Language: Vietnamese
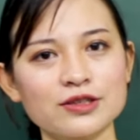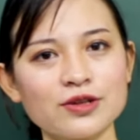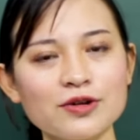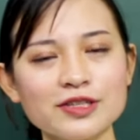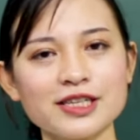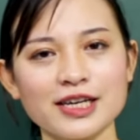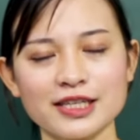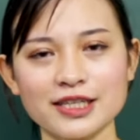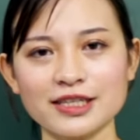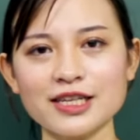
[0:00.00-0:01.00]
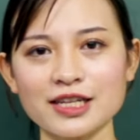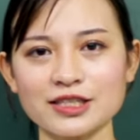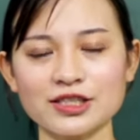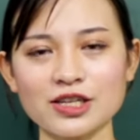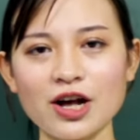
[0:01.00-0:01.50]
tôi dạy tiếng Nhật
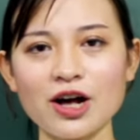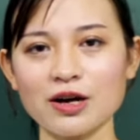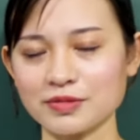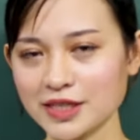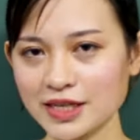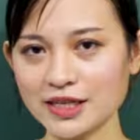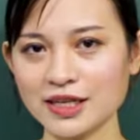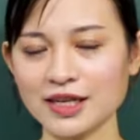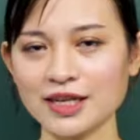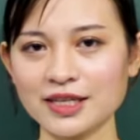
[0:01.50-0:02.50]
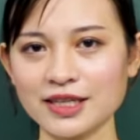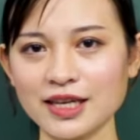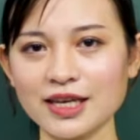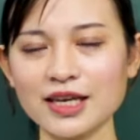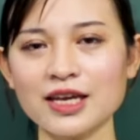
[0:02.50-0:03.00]
cho học sinh,
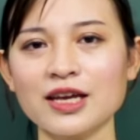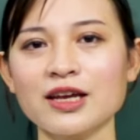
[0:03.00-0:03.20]
thì